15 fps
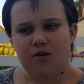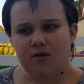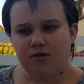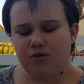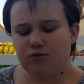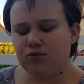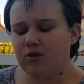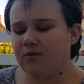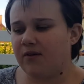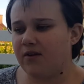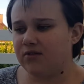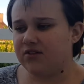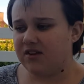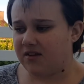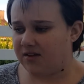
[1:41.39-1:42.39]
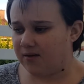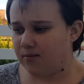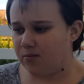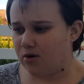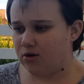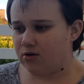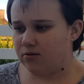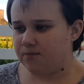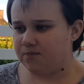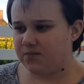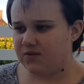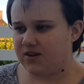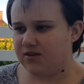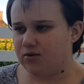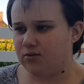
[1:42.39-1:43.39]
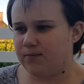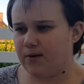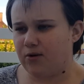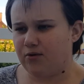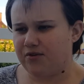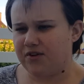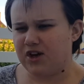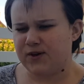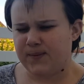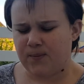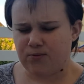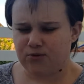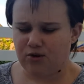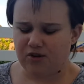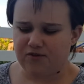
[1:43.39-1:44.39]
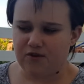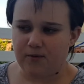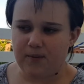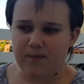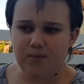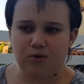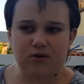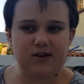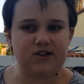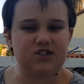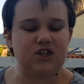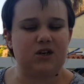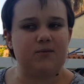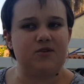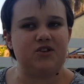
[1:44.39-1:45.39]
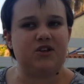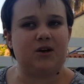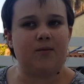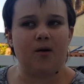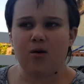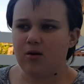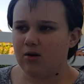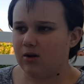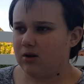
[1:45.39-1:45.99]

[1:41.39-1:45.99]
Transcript: surtout des friandises assez molles qui sont par conséquent un peu plus transformées pour cacher les médicaments.